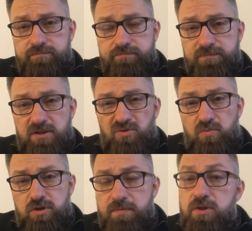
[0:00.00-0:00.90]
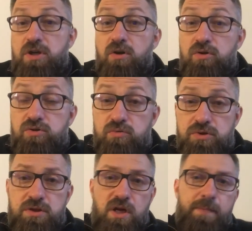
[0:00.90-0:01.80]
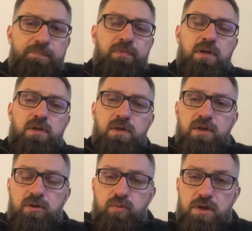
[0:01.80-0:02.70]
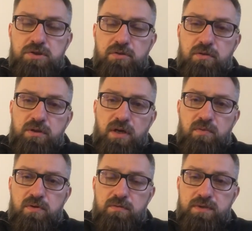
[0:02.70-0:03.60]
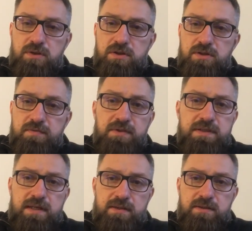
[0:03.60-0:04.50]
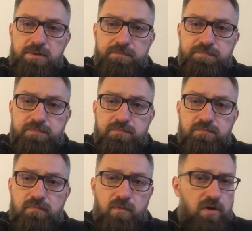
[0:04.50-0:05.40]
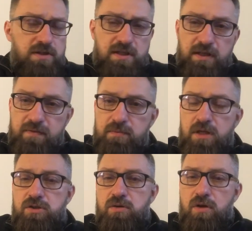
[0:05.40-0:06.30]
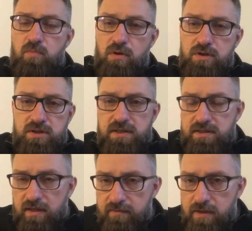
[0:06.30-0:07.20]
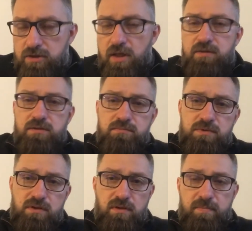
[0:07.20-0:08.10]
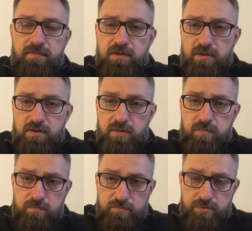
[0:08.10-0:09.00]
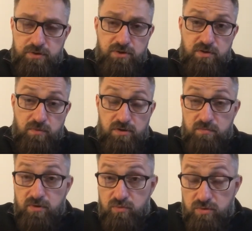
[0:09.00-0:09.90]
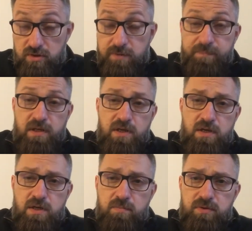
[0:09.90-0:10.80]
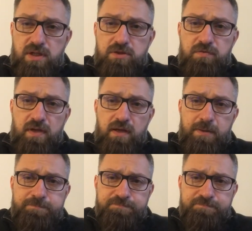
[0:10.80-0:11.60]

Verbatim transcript: naszą, można powiedzieć, jakością życia, które się dokonało w naszej cywilizacji. Do końca nie wiem dlaczego, mogę się zastanawiać nad tym. E, pewnie tych przyczyn można by różnych podać wiele